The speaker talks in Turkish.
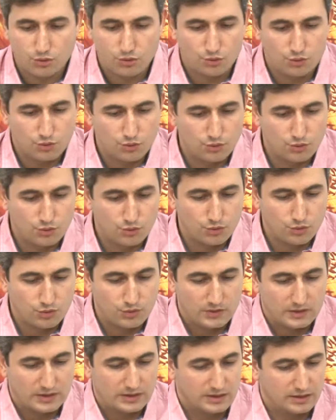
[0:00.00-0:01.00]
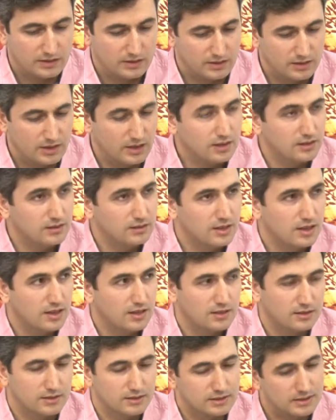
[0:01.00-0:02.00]
3. dalına,
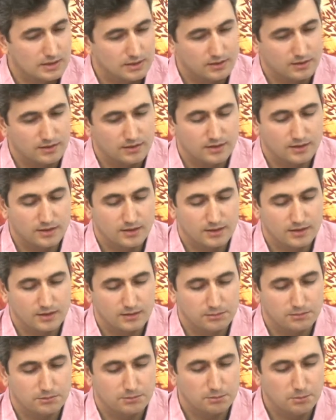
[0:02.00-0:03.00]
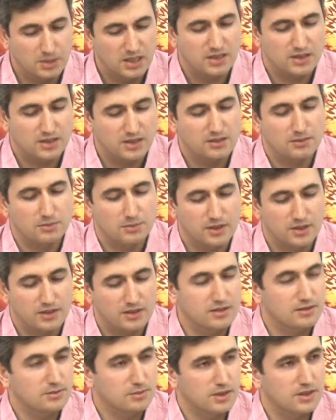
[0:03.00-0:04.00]
e, baş kısmına
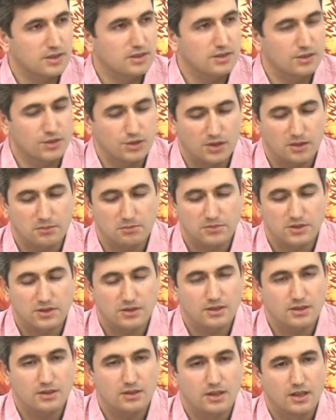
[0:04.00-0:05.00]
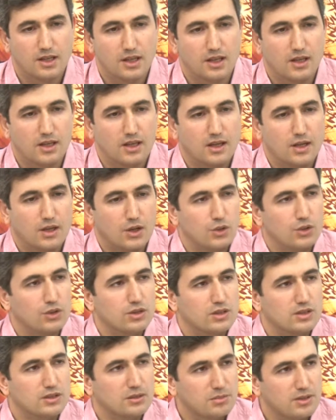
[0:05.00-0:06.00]
kısmen giriş yapmıştık.
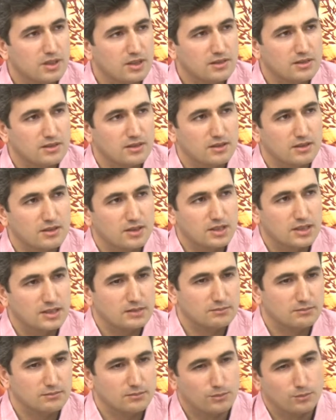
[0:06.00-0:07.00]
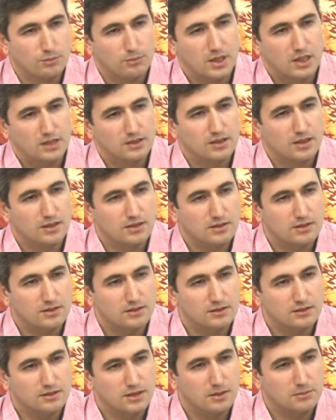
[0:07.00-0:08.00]
Orada bazı
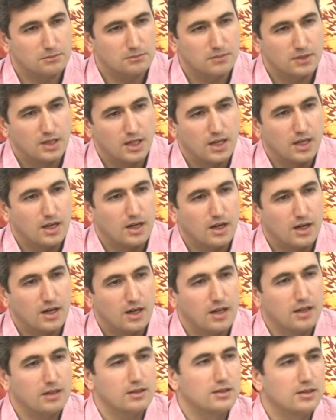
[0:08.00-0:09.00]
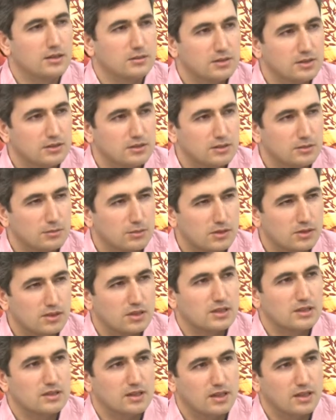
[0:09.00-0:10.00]
manasını tam anlayamadığımız,
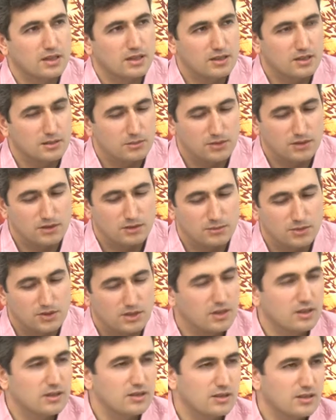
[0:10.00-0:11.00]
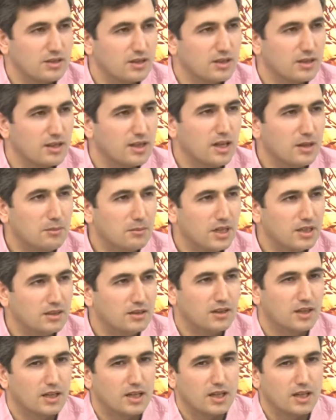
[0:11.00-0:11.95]
idrak edemediğimiz hadislere hemen